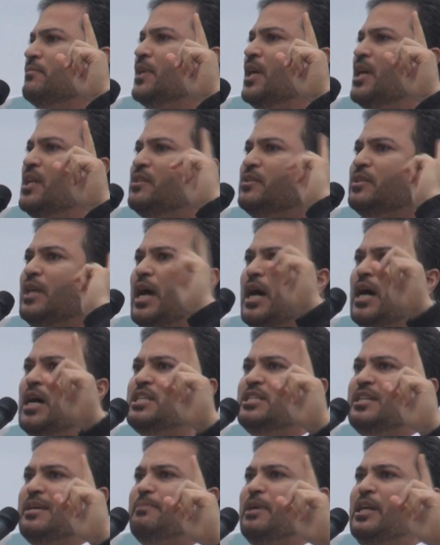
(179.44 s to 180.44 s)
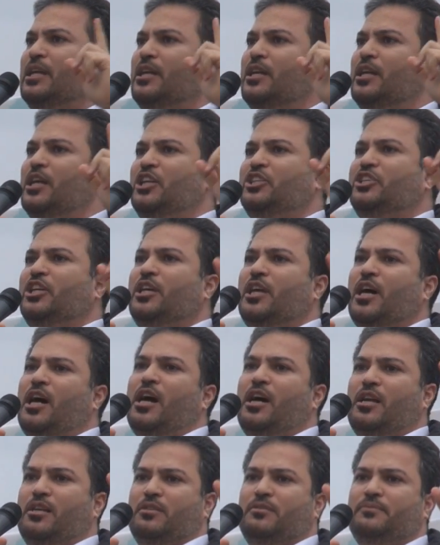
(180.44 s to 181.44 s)
انتهى زمن
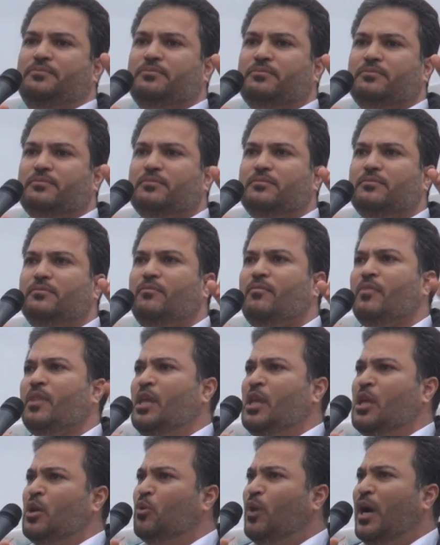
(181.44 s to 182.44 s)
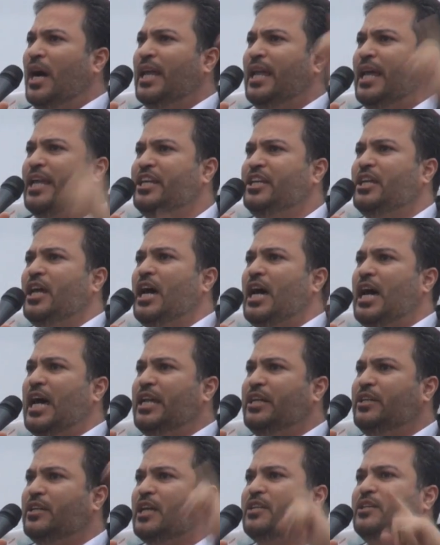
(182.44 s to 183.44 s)
الاحتكار وعلينا
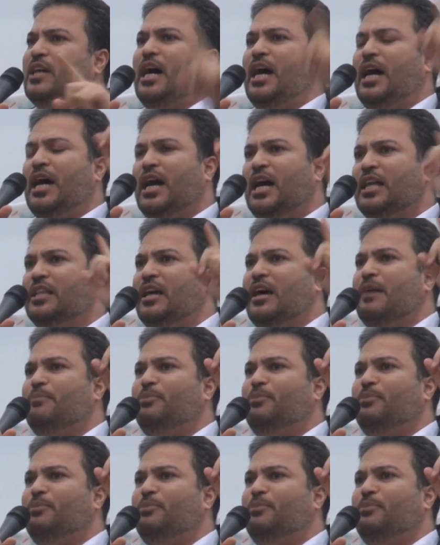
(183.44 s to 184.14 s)
أن نضع هذا